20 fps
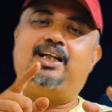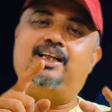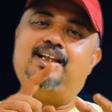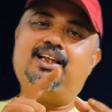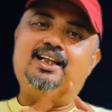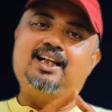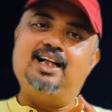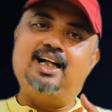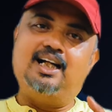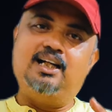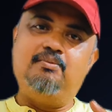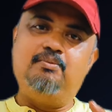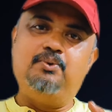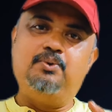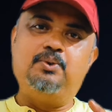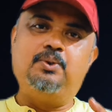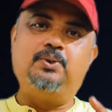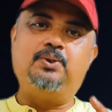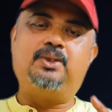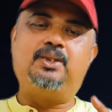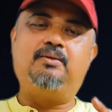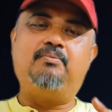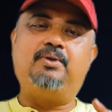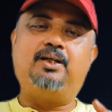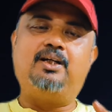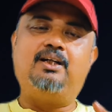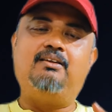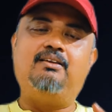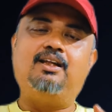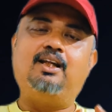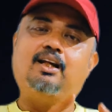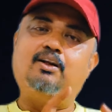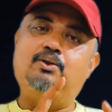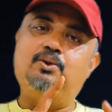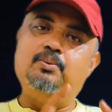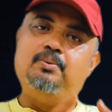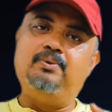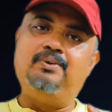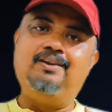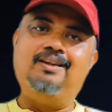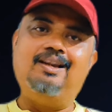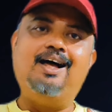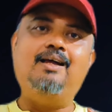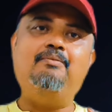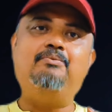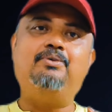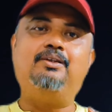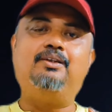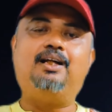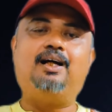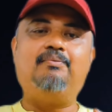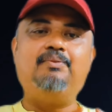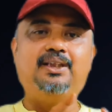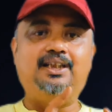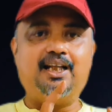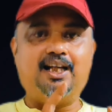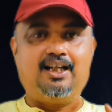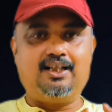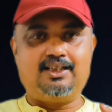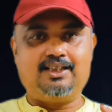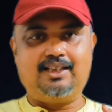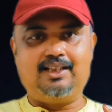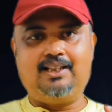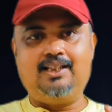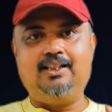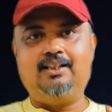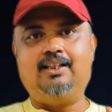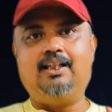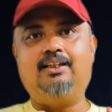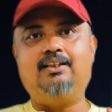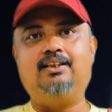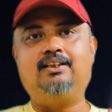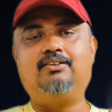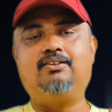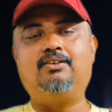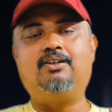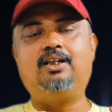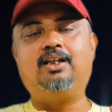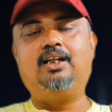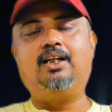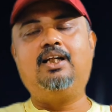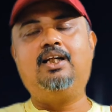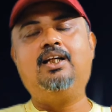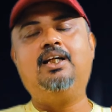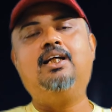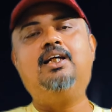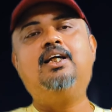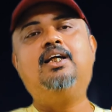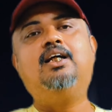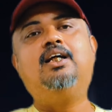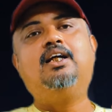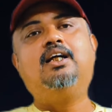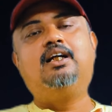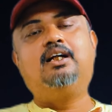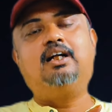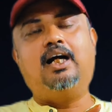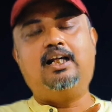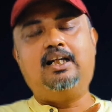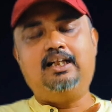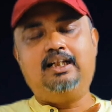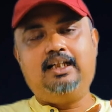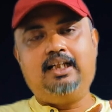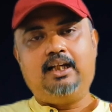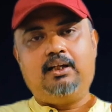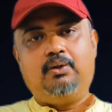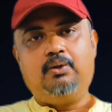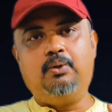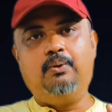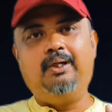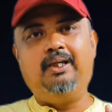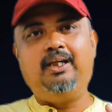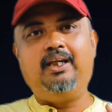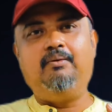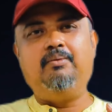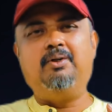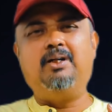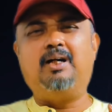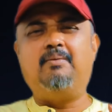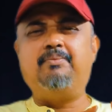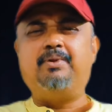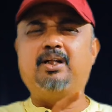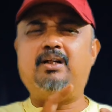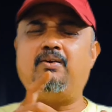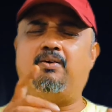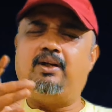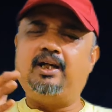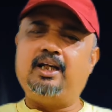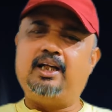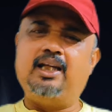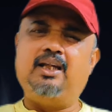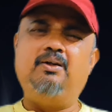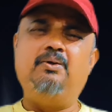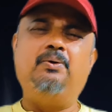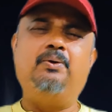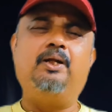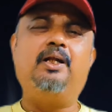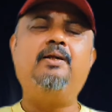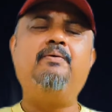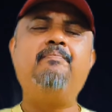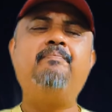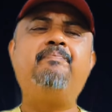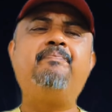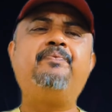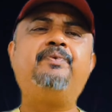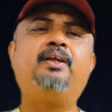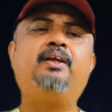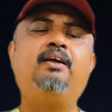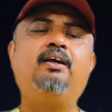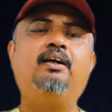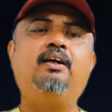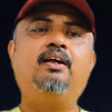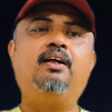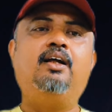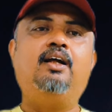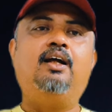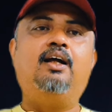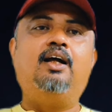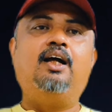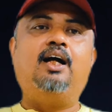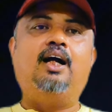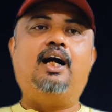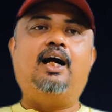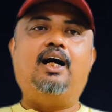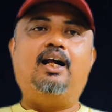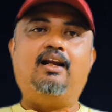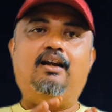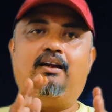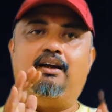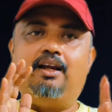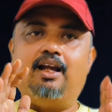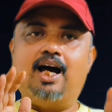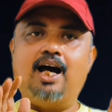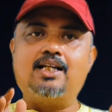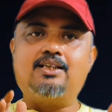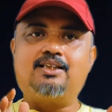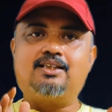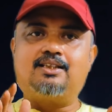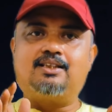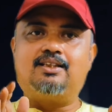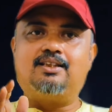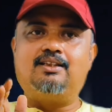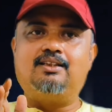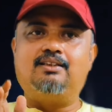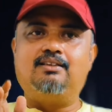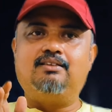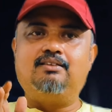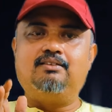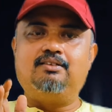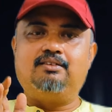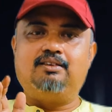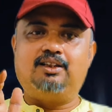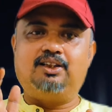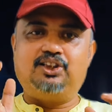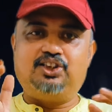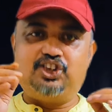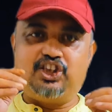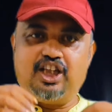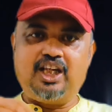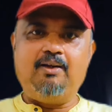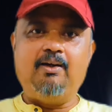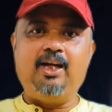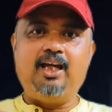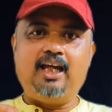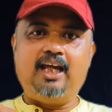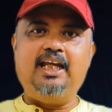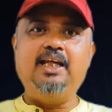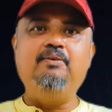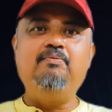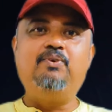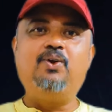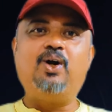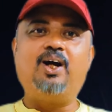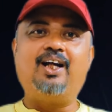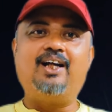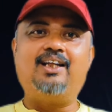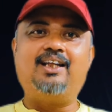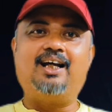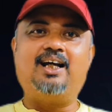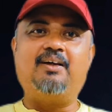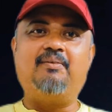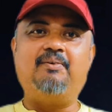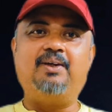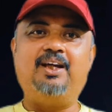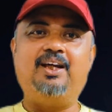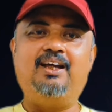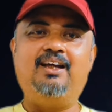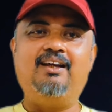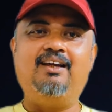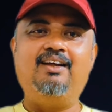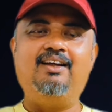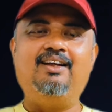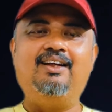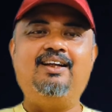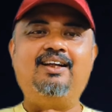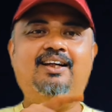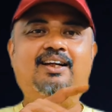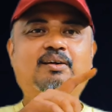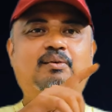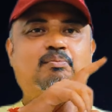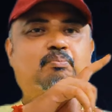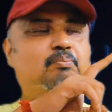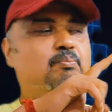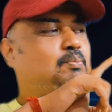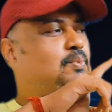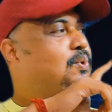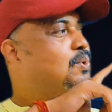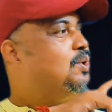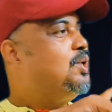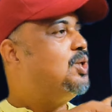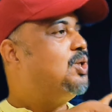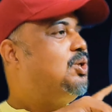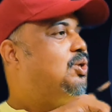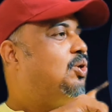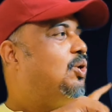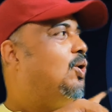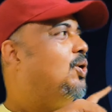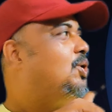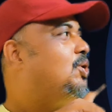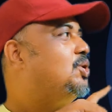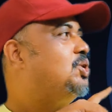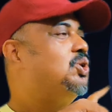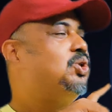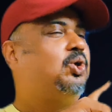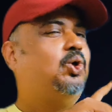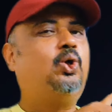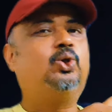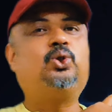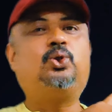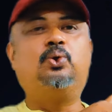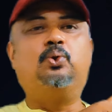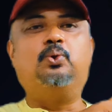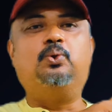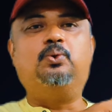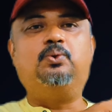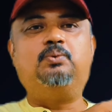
যেখান থেকে গাড়ি বুক করতে পারেন তারা খুব রিলায়েবল আমি তার সাথে তাদের সঙ্গে গাড়ি নিয়ে ঘুরি এবং আপনারা অনেকেই ঘোরেন আর লাস্ট যে এই ব্লগে থাকবে মোট খরচ কত